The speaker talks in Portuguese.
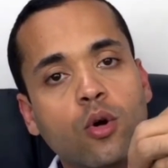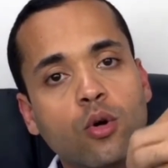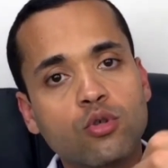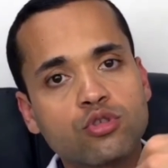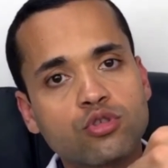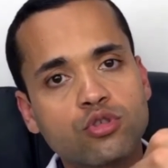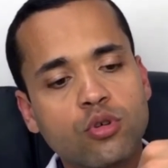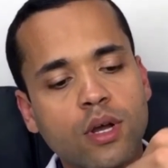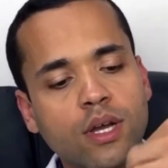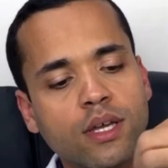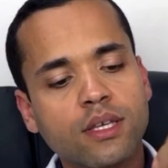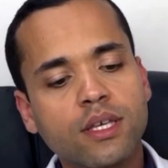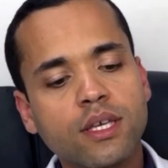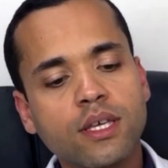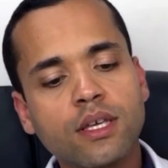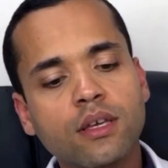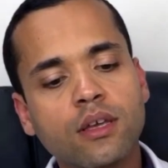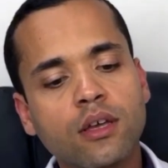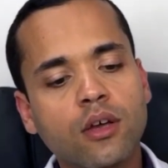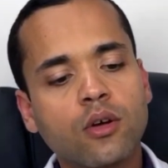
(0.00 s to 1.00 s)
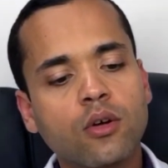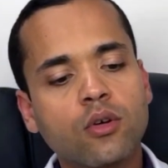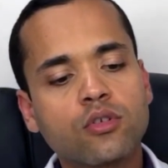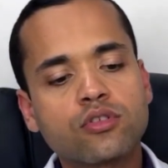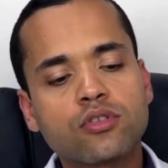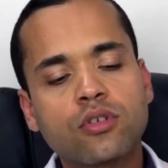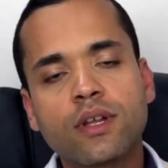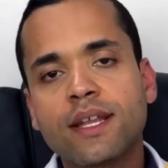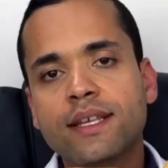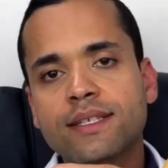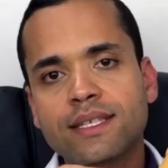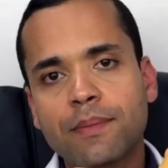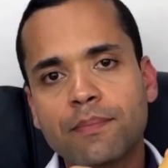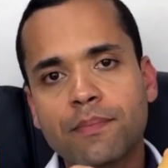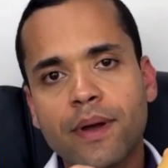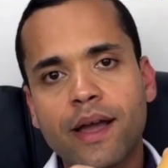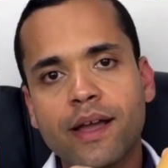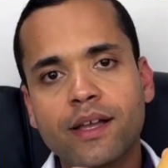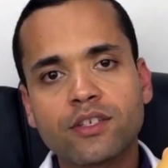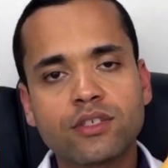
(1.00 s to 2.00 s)
ou só aqui, ou só nessa
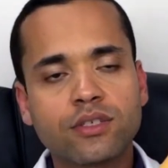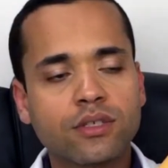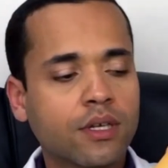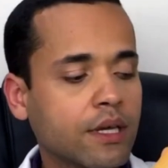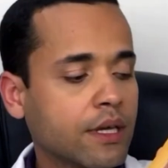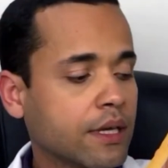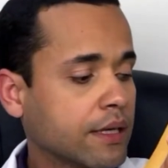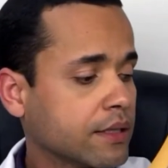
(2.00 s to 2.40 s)
parte.